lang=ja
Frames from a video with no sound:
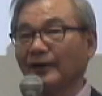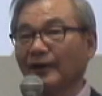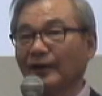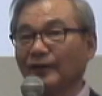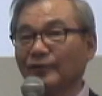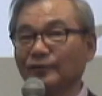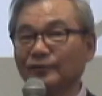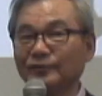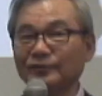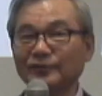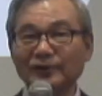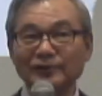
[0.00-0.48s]

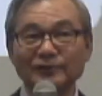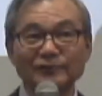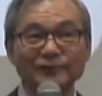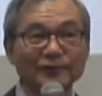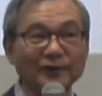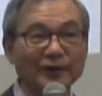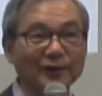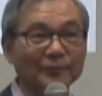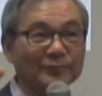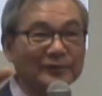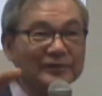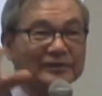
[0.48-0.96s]
あの人たち
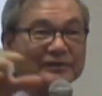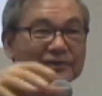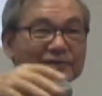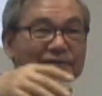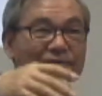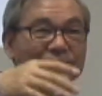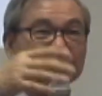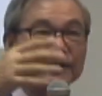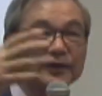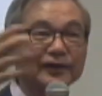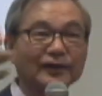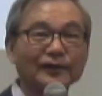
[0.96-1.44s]
は未
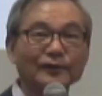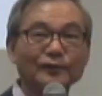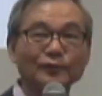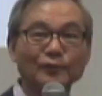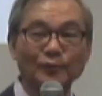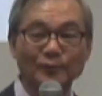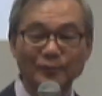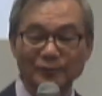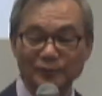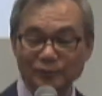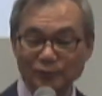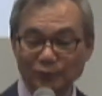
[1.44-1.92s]
信者だっ
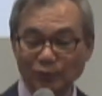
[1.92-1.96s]
ていう。